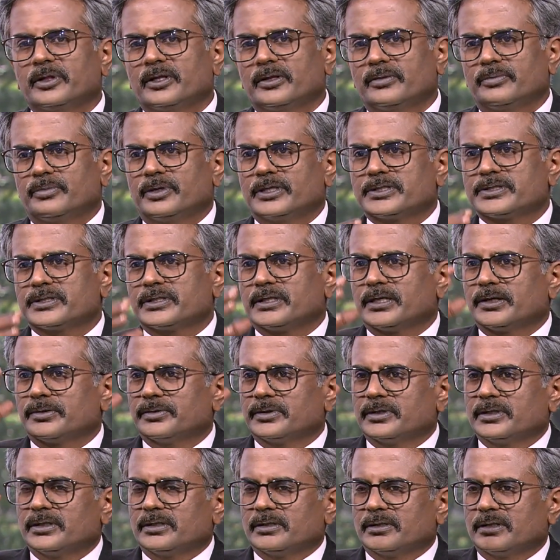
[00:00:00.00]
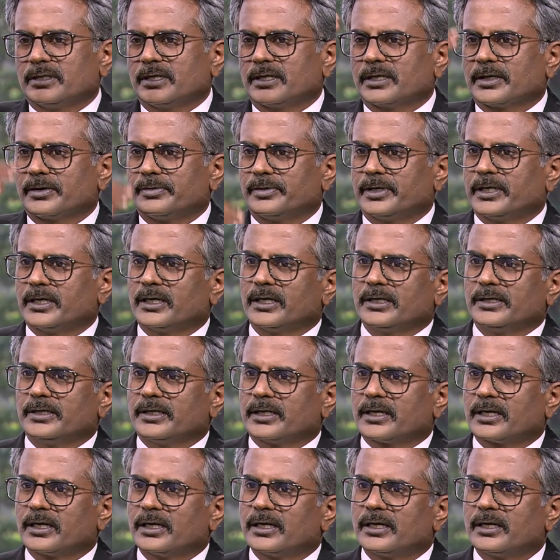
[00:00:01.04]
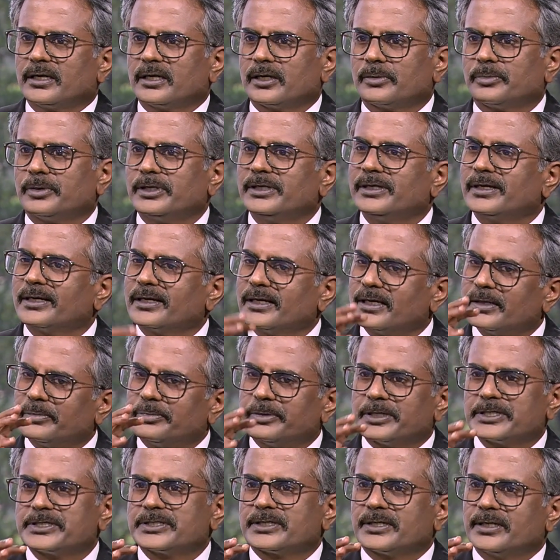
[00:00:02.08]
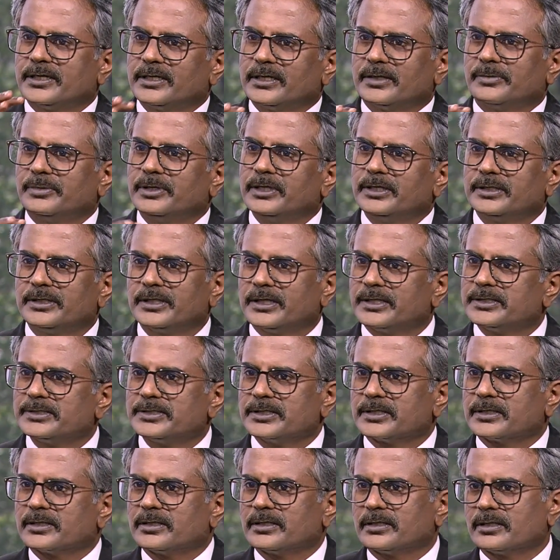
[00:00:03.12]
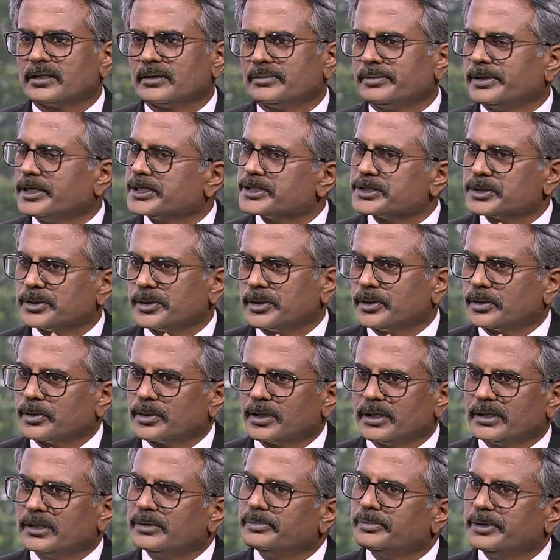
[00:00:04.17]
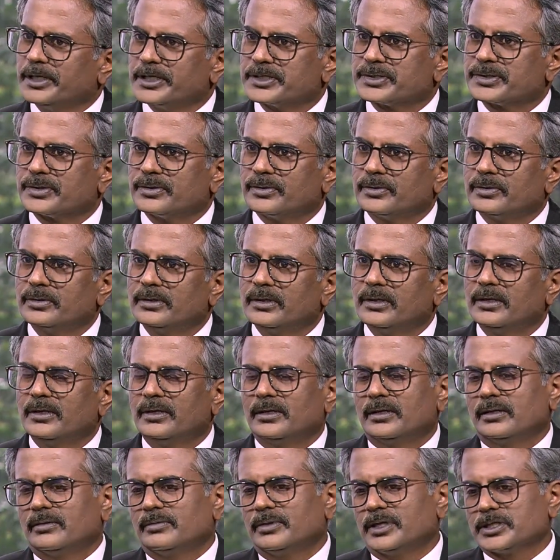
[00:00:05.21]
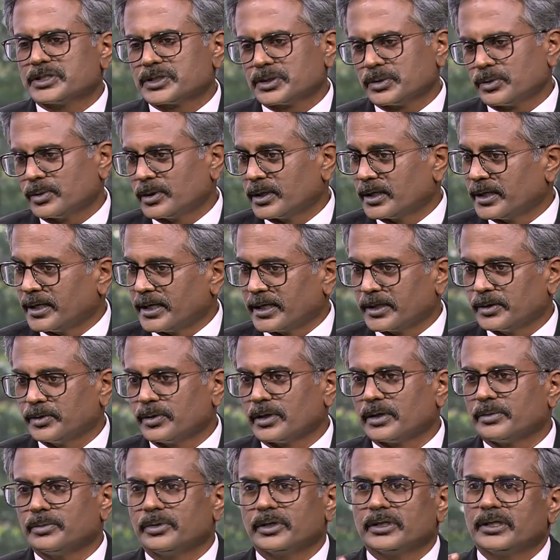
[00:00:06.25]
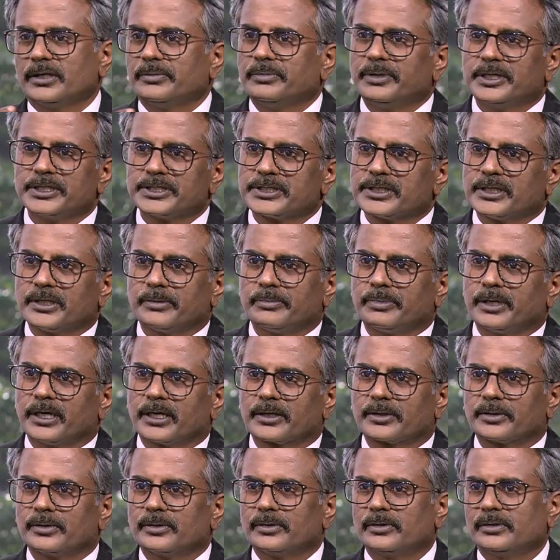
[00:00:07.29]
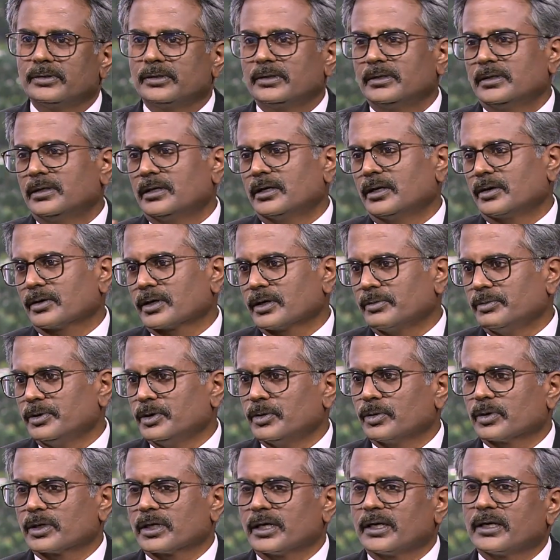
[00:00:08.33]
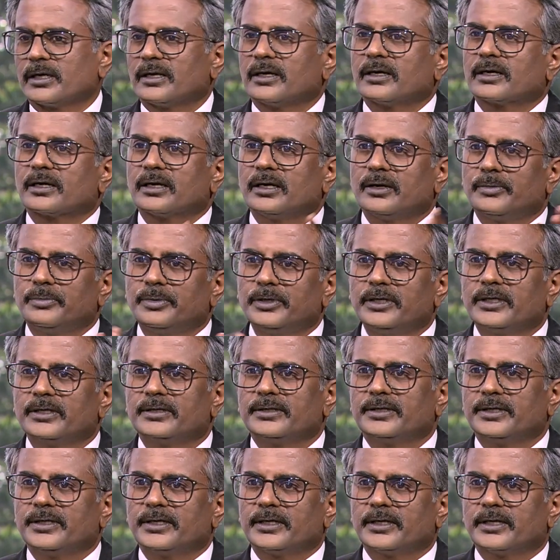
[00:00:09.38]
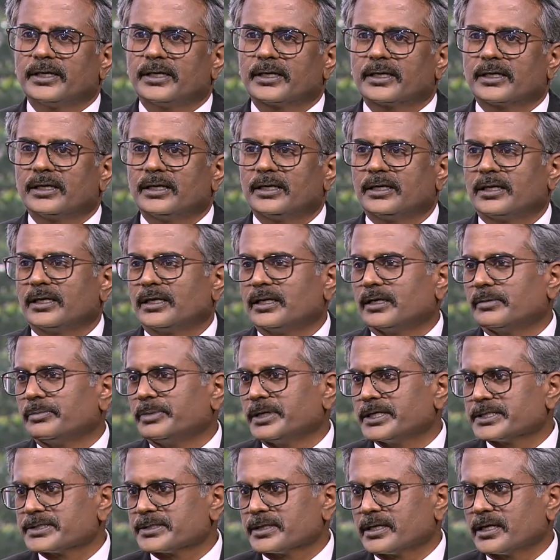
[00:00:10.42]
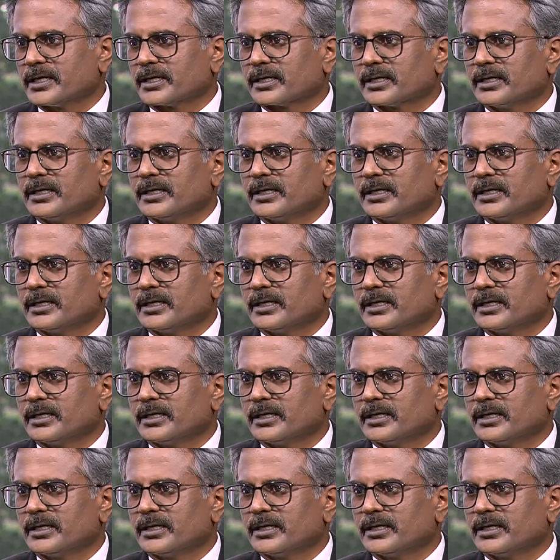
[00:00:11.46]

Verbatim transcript: பிரச்சனை வந்து எங்கே வேணாலும் இருக்கலான்றப்ப எங்கே பிரச்சனை அப்படின்னு தெரிஞ்சுக்கிறதுக்கு பேஷண்ட்டோட உட்காந்து பேசணும் பேஷண்ட் உள்ளே நடந்து வரும்போதே பேஷண்ட்டை பார்க்கணும் அவங்க எப்படி உட்காடுறாங்க எப்படி எந்திரிக்கிறாங்க என்ன பேசுகிறாங்க